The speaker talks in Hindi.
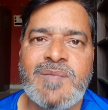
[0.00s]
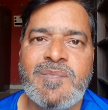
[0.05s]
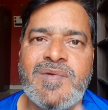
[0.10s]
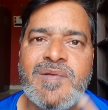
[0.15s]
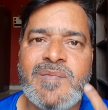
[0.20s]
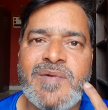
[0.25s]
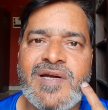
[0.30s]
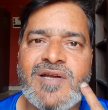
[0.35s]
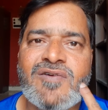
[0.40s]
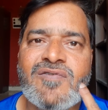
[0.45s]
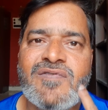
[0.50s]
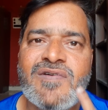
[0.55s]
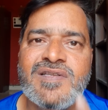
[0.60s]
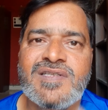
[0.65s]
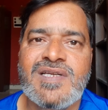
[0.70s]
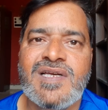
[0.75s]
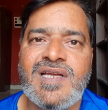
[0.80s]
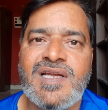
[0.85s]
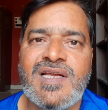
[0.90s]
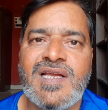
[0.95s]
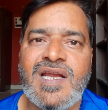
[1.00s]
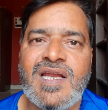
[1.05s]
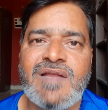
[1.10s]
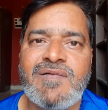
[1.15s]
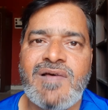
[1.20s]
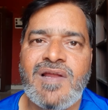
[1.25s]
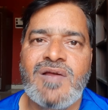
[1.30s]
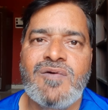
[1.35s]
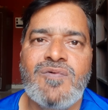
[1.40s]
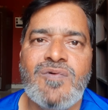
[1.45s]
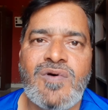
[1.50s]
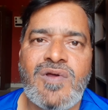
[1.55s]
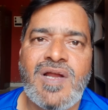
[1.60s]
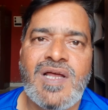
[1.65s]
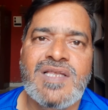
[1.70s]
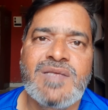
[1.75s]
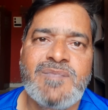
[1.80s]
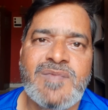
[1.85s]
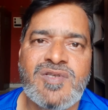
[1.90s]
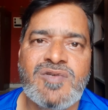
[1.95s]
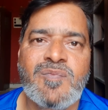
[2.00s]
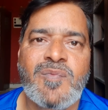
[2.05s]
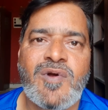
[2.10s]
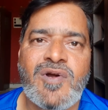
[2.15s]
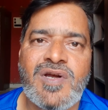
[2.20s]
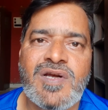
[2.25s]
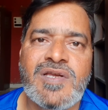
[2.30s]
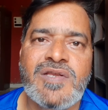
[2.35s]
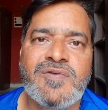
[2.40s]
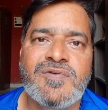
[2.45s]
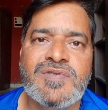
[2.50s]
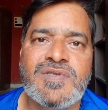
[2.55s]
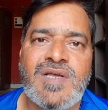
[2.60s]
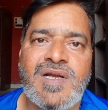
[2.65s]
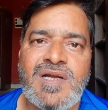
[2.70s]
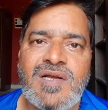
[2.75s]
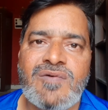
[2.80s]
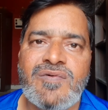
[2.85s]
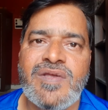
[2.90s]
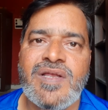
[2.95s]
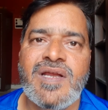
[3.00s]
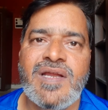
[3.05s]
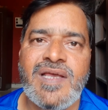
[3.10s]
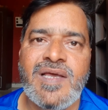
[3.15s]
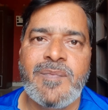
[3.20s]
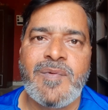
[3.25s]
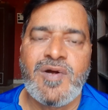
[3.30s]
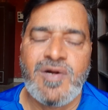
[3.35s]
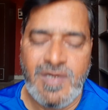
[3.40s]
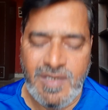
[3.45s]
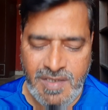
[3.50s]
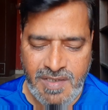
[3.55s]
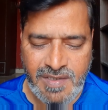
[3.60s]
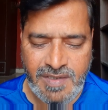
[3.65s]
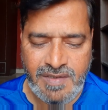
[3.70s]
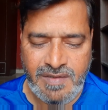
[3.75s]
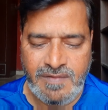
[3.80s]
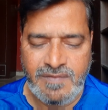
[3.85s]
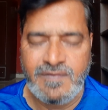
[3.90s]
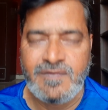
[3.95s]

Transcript: अपनी बियड को फिर से कलर करने वाला हूँ और आज मैं जो प्रोडक्ट यूज़ कर रहा हूँ एक नया प्रोडक्ट है